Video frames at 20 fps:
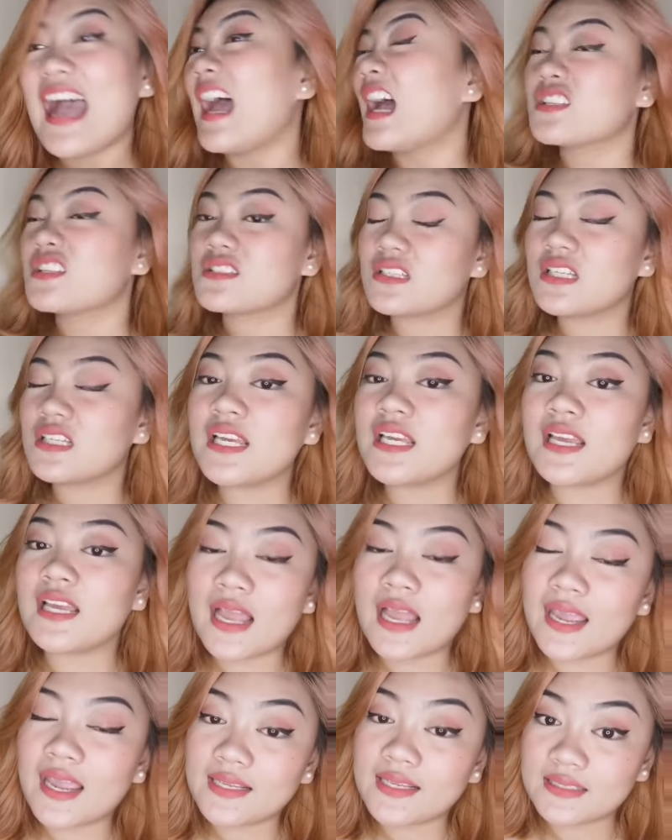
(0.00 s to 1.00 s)
Actually,
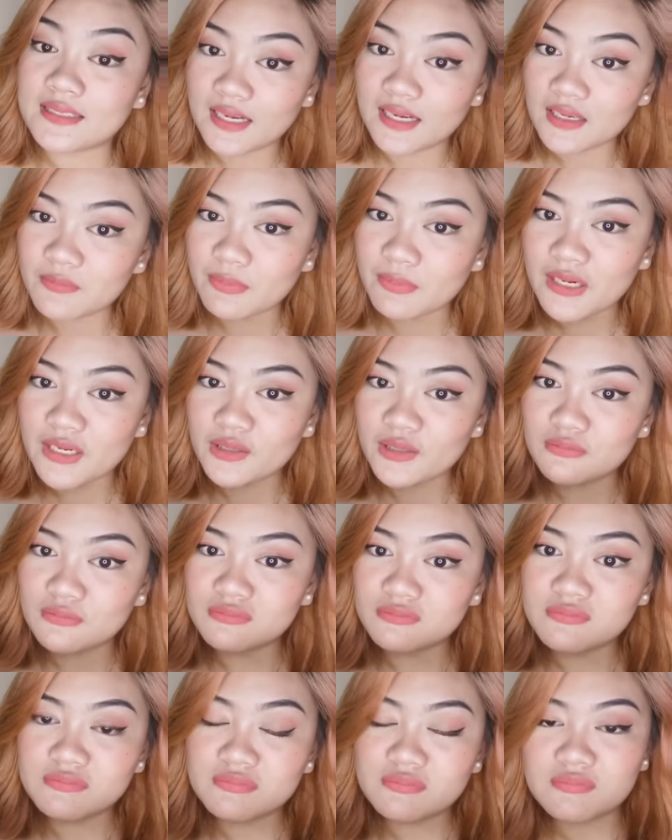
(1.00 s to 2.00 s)
Adrian pala
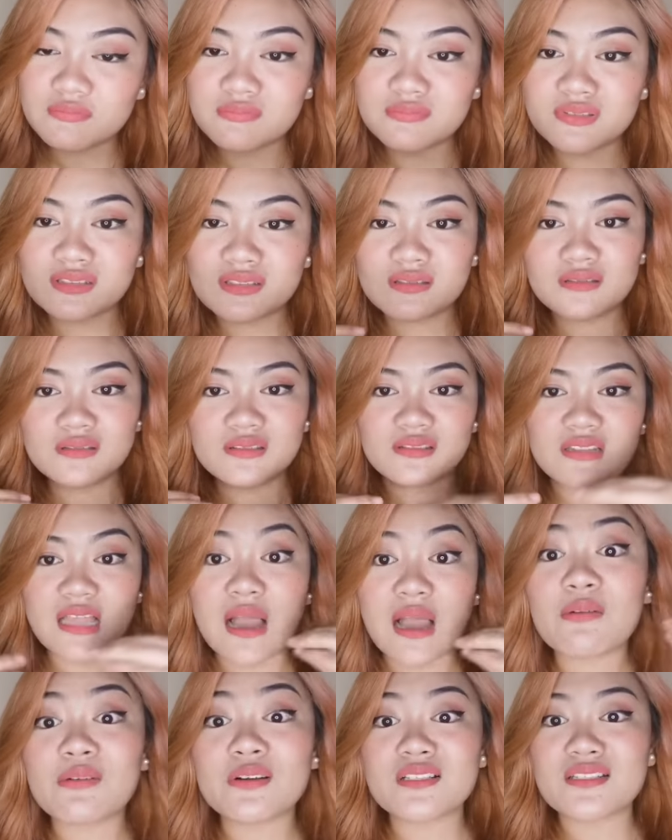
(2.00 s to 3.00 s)
yung
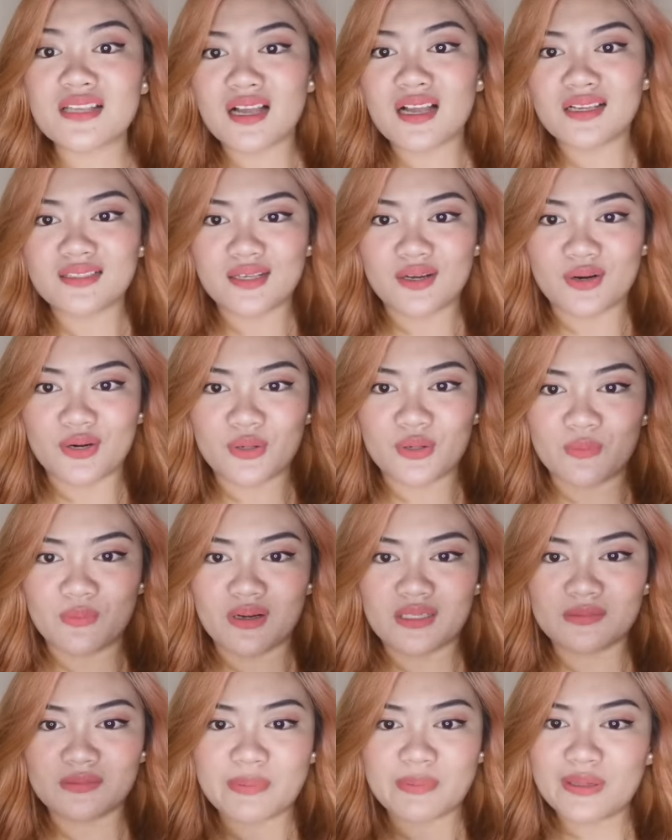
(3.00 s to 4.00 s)
tawag sa kanya or
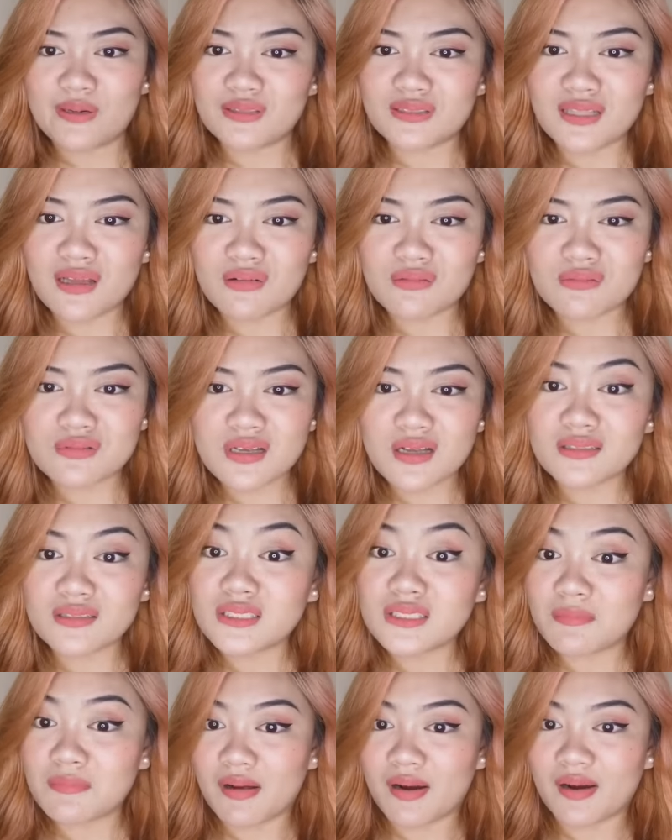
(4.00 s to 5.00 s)
what. Pero ang tawag sa
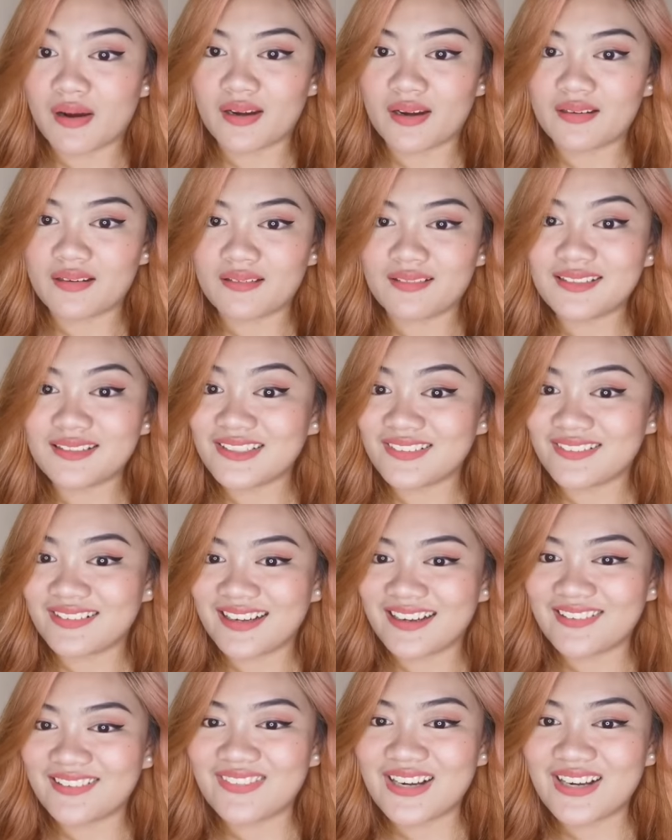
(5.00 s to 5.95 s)
kanya, Mark. O, di ba?